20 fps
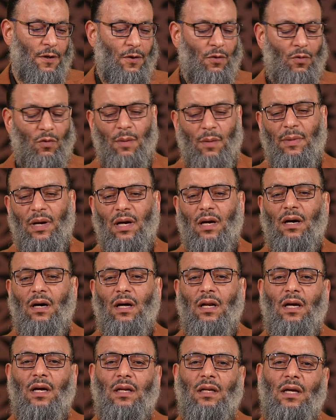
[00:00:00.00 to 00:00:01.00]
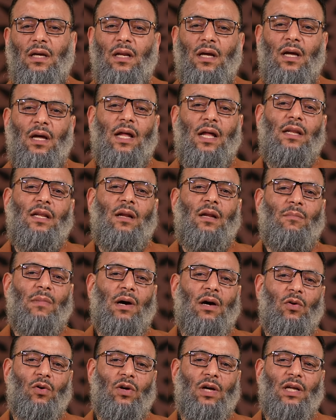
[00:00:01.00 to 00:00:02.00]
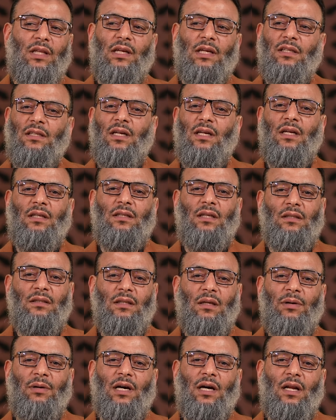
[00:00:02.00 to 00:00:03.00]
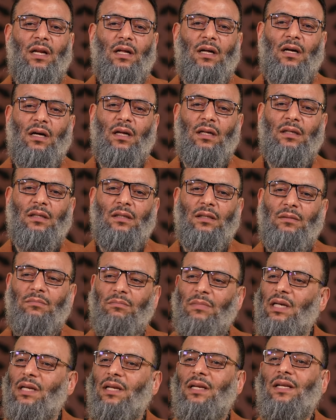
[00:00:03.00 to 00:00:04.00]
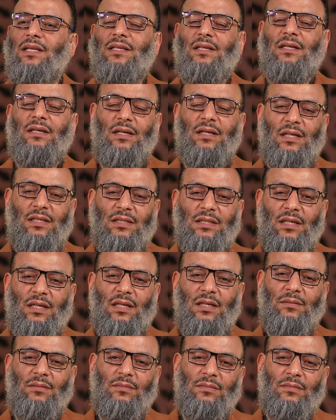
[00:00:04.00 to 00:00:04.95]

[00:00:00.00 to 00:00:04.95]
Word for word: ومن قال أننا أن المخلوقات عندنا تنطبق على الخالق من الذي قال هذا الكلام؟